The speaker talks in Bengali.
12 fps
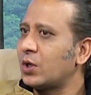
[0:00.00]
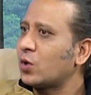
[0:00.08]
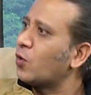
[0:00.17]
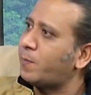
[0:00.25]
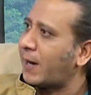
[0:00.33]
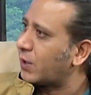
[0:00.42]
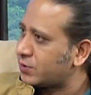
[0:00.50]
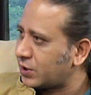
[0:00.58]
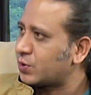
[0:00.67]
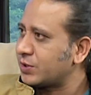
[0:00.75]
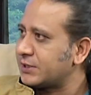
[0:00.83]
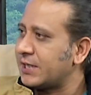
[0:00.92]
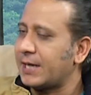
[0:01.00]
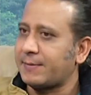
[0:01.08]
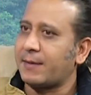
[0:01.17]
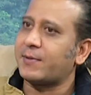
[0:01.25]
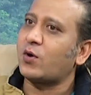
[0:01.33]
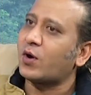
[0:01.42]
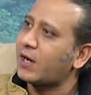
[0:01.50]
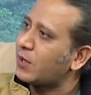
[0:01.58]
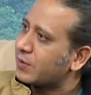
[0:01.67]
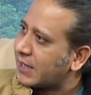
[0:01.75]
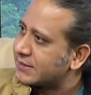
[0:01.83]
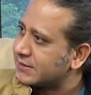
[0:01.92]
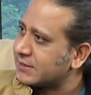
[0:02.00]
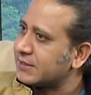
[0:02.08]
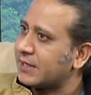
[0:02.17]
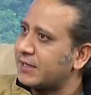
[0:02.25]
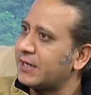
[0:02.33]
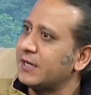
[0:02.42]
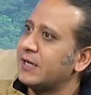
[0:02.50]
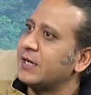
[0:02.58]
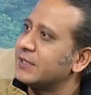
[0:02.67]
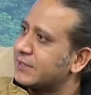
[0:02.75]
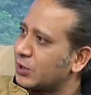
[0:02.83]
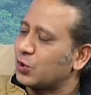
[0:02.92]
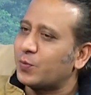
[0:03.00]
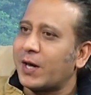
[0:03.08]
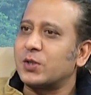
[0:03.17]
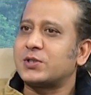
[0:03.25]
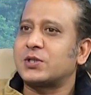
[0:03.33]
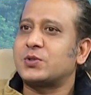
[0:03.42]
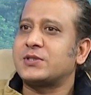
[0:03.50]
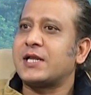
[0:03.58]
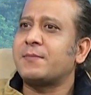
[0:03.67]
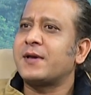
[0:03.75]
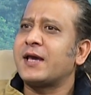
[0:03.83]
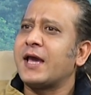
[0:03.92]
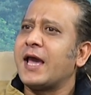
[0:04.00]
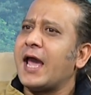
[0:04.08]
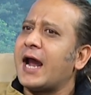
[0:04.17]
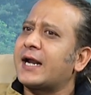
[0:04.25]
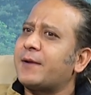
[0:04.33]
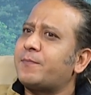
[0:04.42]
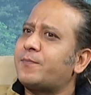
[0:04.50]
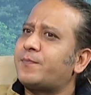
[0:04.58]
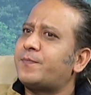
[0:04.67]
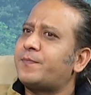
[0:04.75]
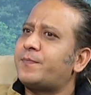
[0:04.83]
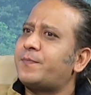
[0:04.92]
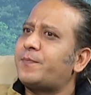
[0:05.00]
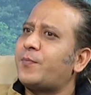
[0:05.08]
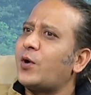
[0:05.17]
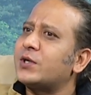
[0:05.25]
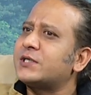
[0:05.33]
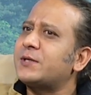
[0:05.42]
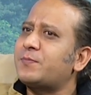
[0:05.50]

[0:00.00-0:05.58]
খুব ভালো ছাত্রই ছিলাম আমার অন্যান্য কাজিনদের চাইতেও ভালো ছাত্র ছিলাম একটা বয়সের